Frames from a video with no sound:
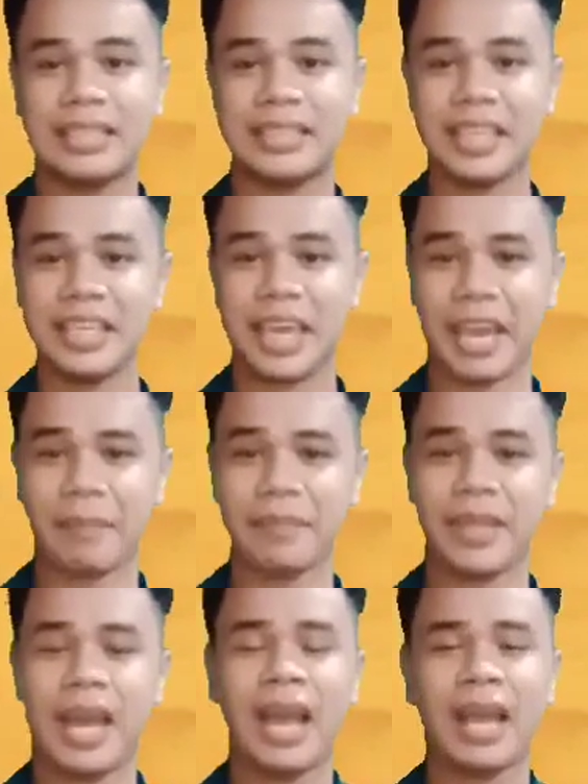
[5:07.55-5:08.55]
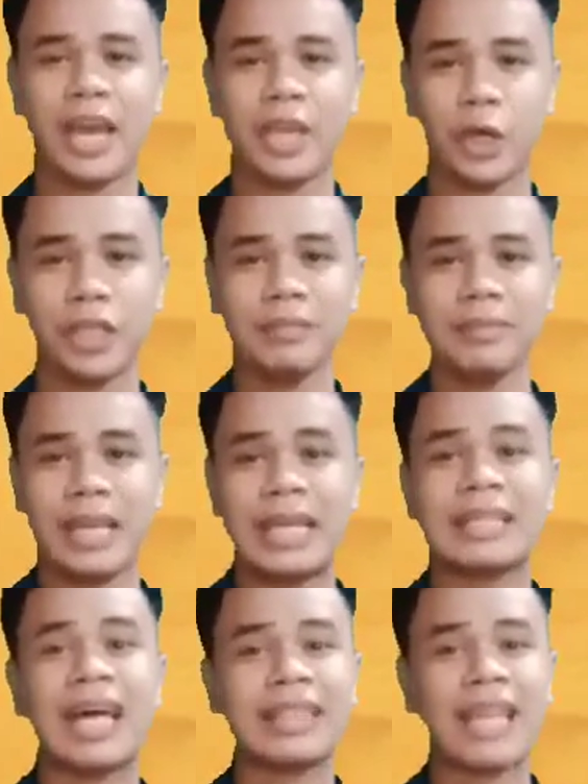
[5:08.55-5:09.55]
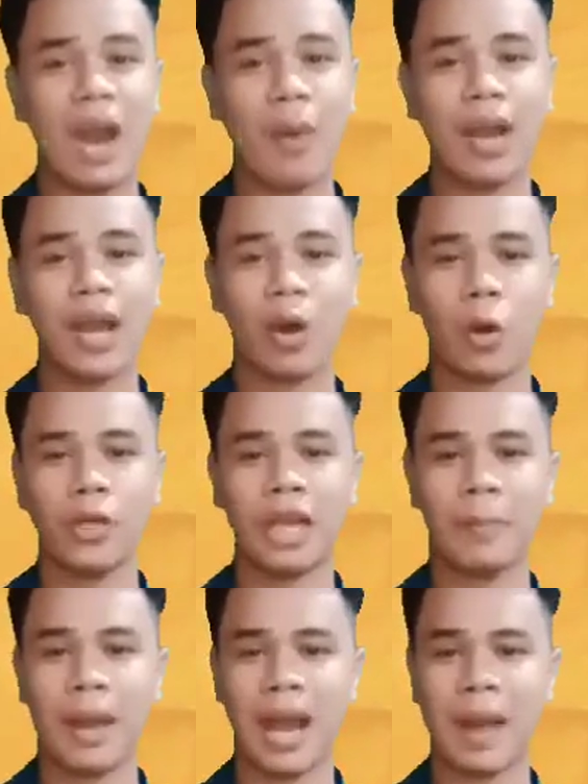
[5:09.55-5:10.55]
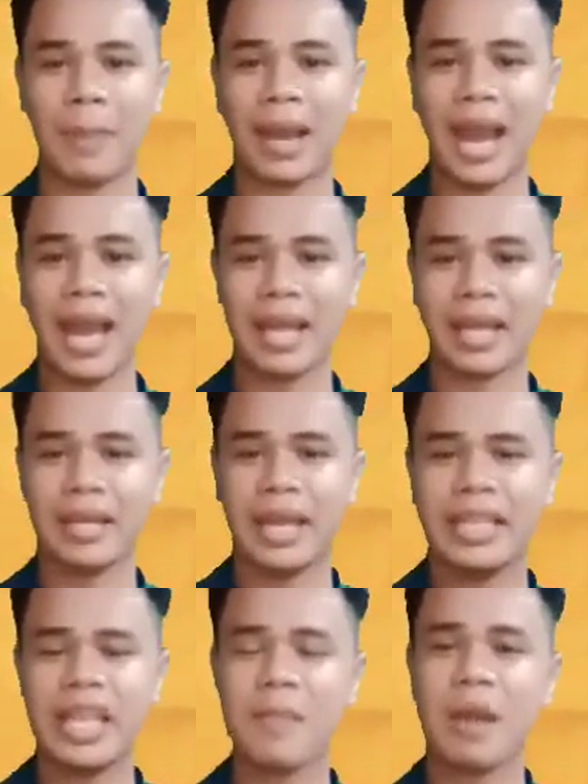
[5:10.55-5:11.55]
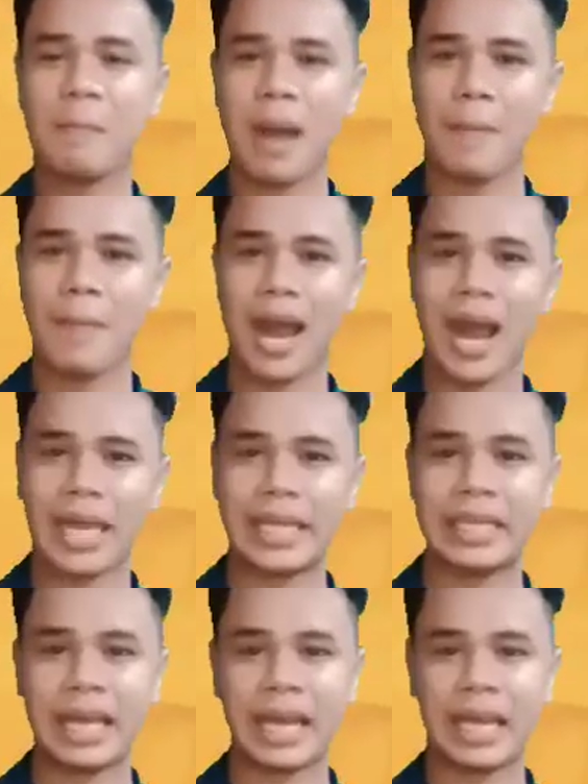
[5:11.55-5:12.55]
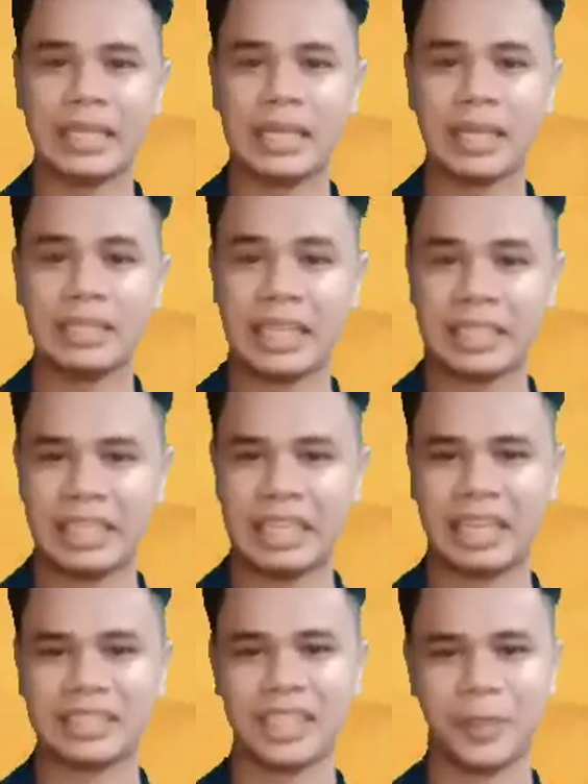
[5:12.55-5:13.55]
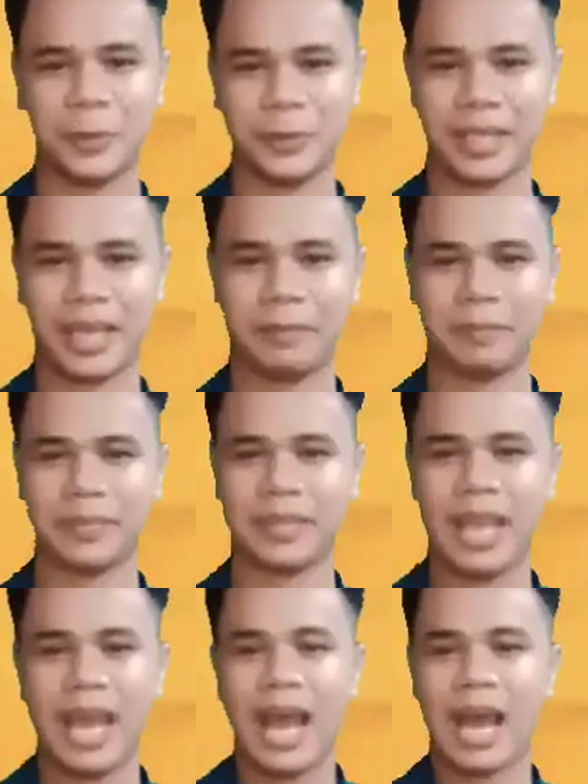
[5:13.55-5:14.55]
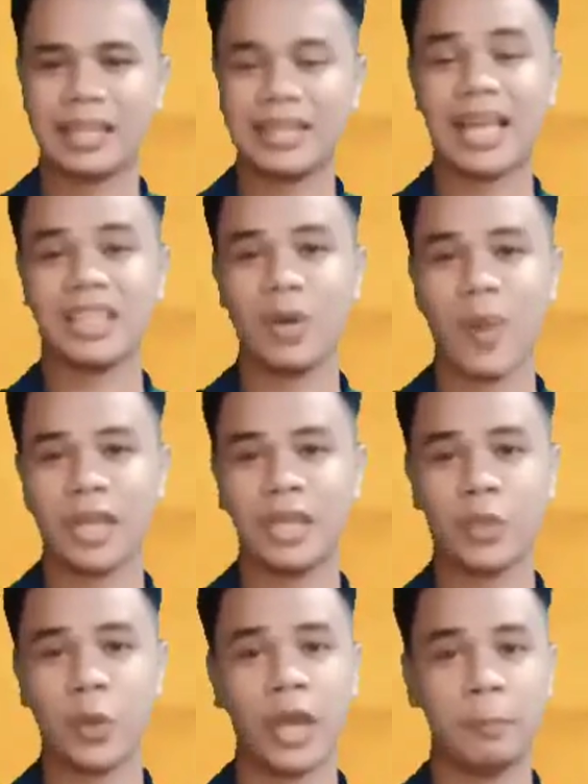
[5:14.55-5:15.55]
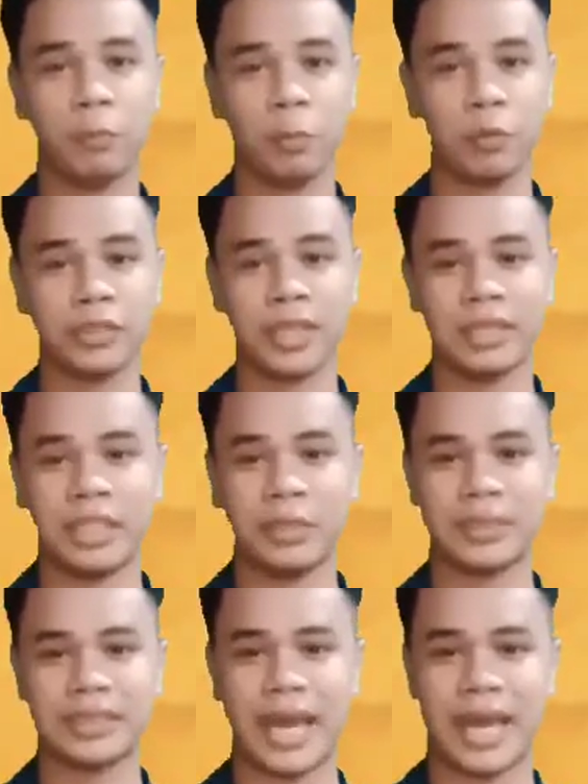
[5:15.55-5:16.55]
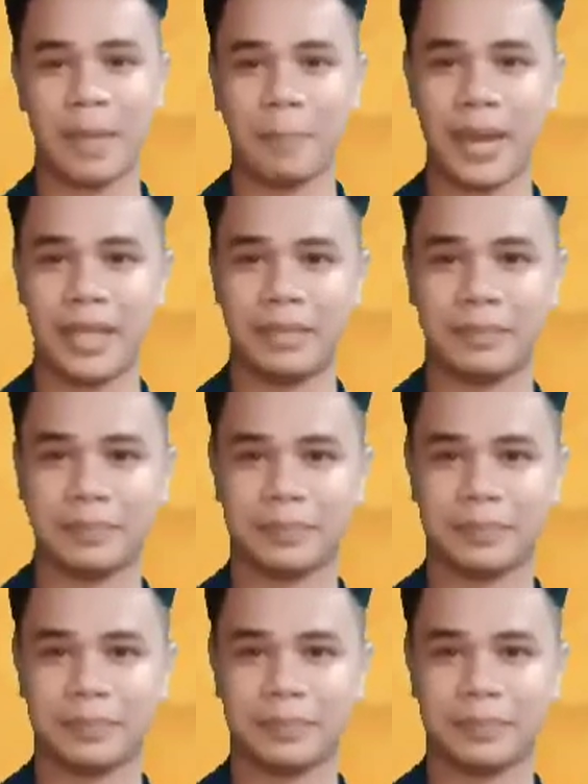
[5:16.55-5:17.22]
Sige, ngayon, tatawag ako ng mga pangalan na magbabahagi ng kanilang naging kasagutan. Ang tatawagin ko ay pupunta dito sa harapan.